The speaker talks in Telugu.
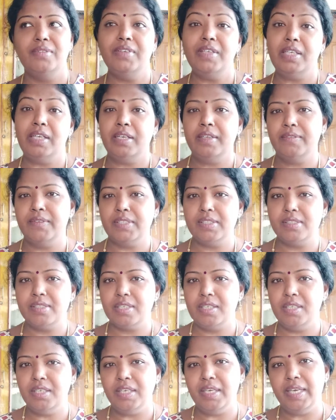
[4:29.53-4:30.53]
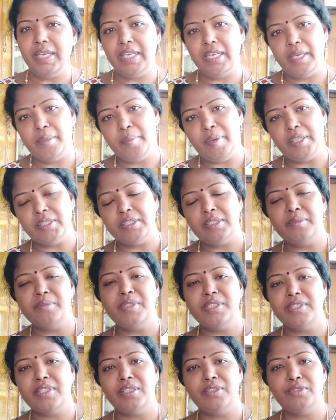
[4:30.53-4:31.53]
వీక్లీ వన్స్కి ఏమాత్రం
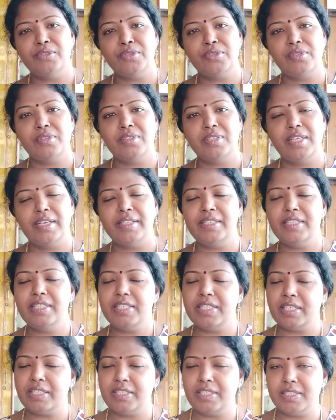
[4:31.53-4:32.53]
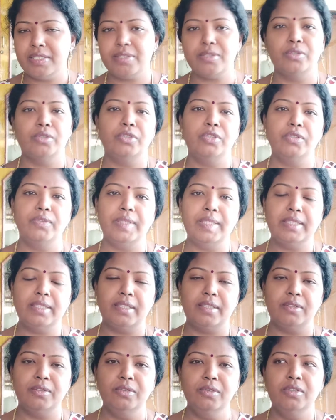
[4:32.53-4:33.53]
రిజల్ట్ వస్తుంది అనేది చెక్ చేసుకుంటూ
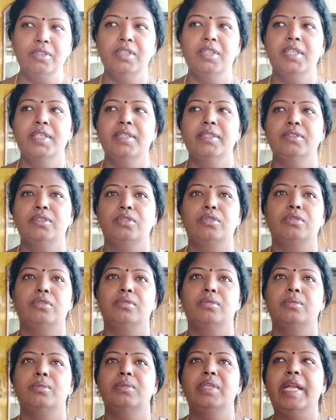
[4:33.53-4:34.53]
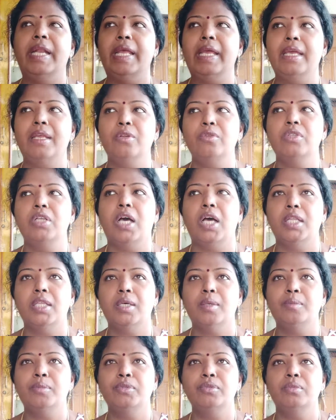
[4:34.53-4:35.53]
వెళ్తాను సో నేను
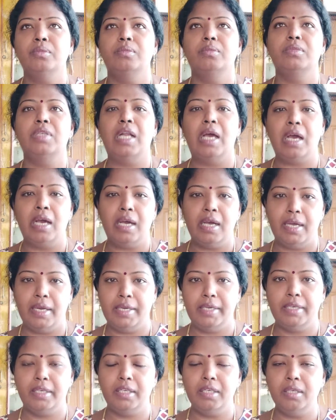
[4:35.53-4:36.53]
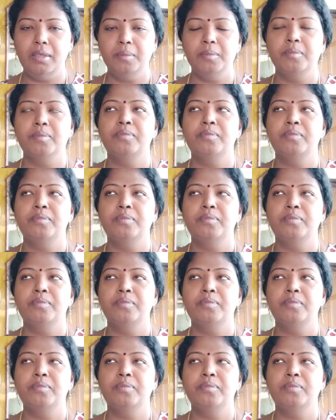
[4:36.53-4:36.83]
దాదాపు నా హైట్కి